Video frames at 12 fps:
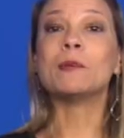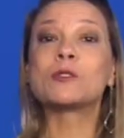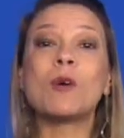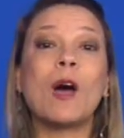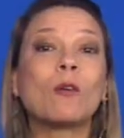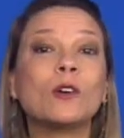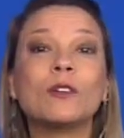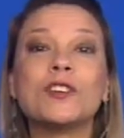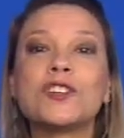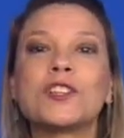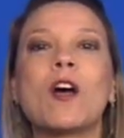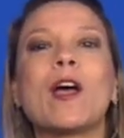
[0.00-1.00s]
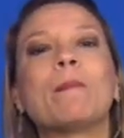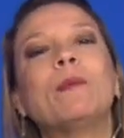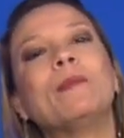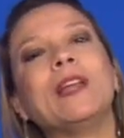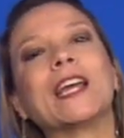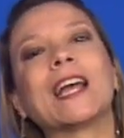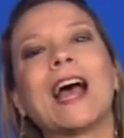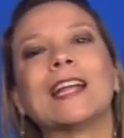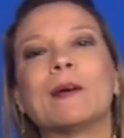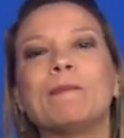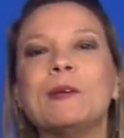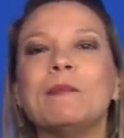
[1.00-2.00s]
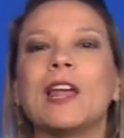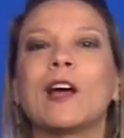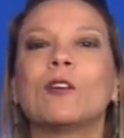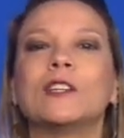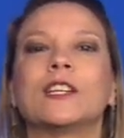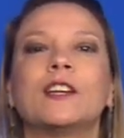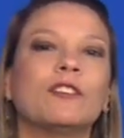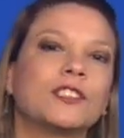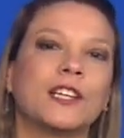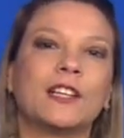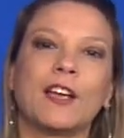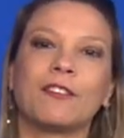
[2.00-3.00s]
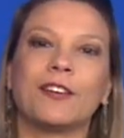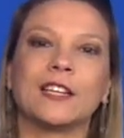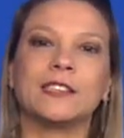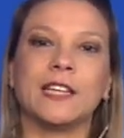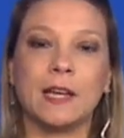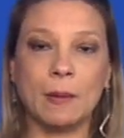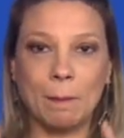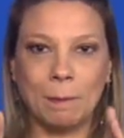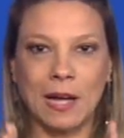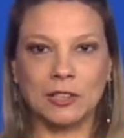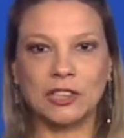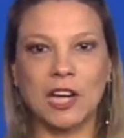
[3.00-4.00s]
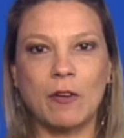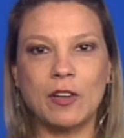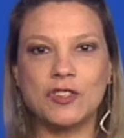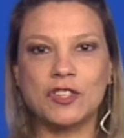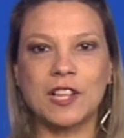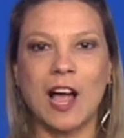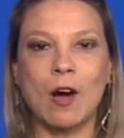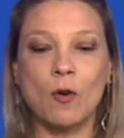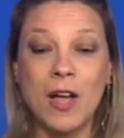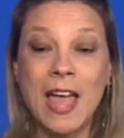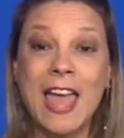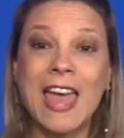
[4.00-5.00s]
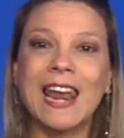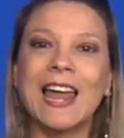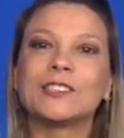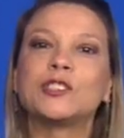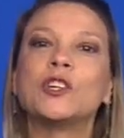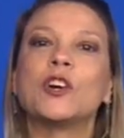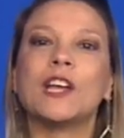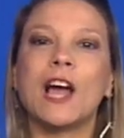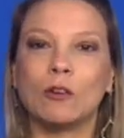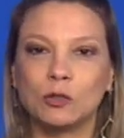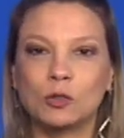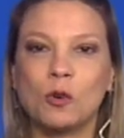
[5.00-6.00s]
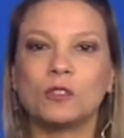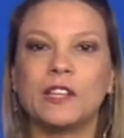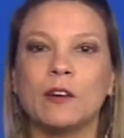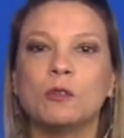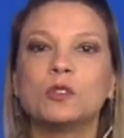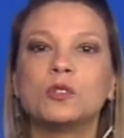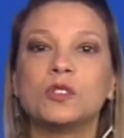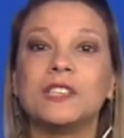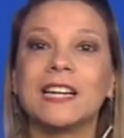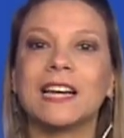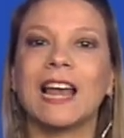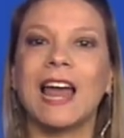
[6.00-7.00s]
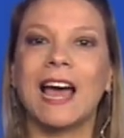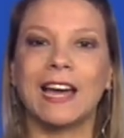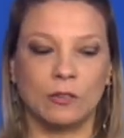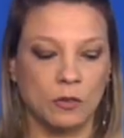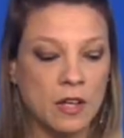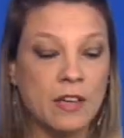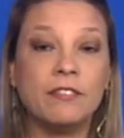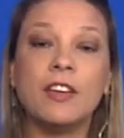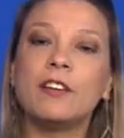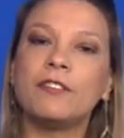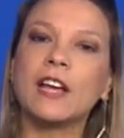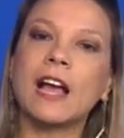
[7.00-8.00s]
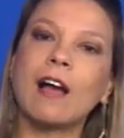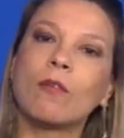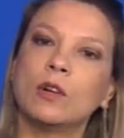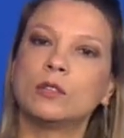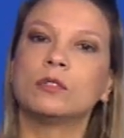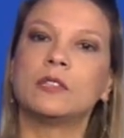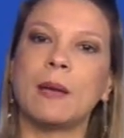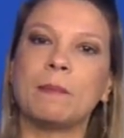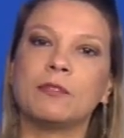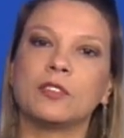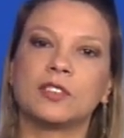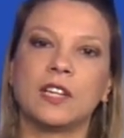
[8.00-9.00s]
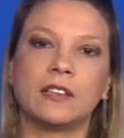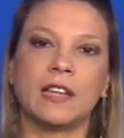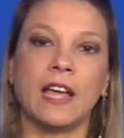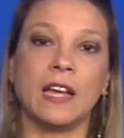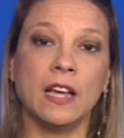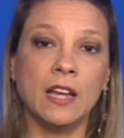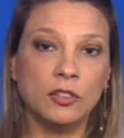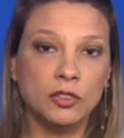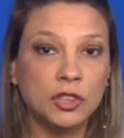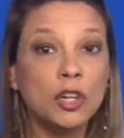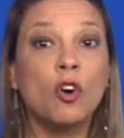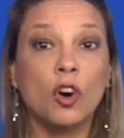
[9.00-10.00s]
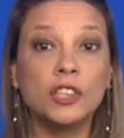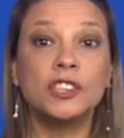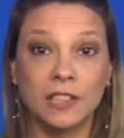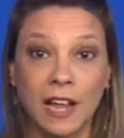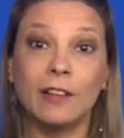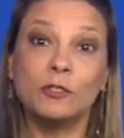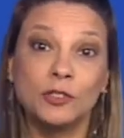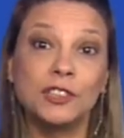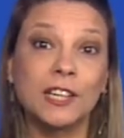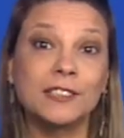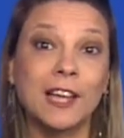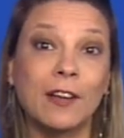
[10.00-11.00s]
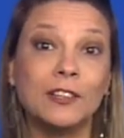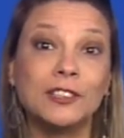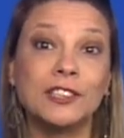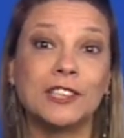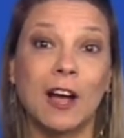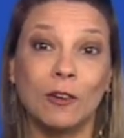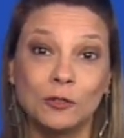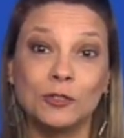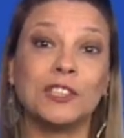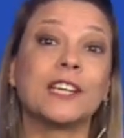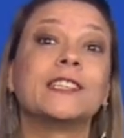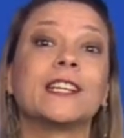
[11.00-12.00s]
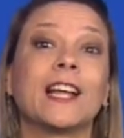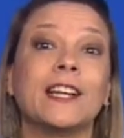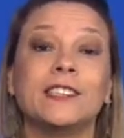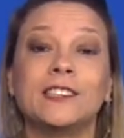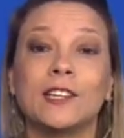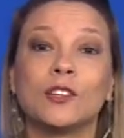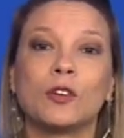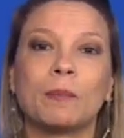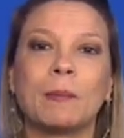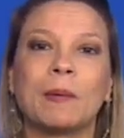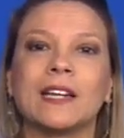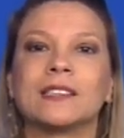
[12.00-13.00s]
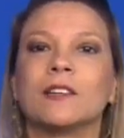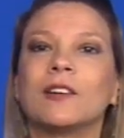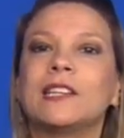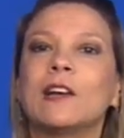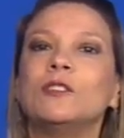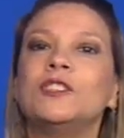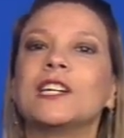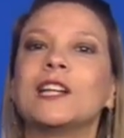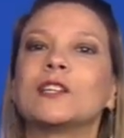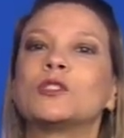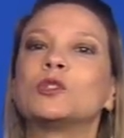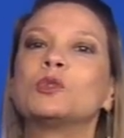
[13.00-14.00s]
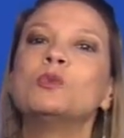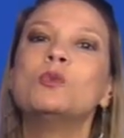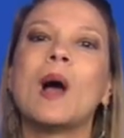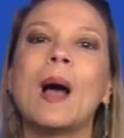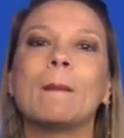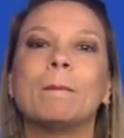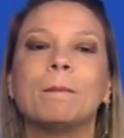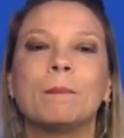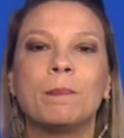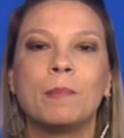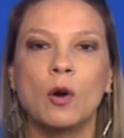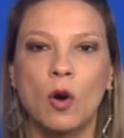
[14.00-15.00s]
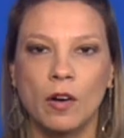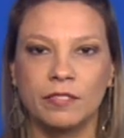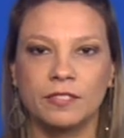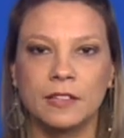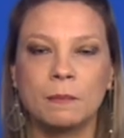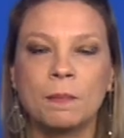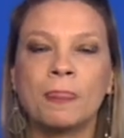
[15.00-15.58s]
Pessoal, quando o edital é publicado, a primeira coisa que você tem que fazer baixar o edital, relacionar os conteúdos e, claro, verificar quanto tempo você tem de hoje, né, do dia que saiu o edital, do dia que você está iniciando a sua preparação até o dia da sua prova.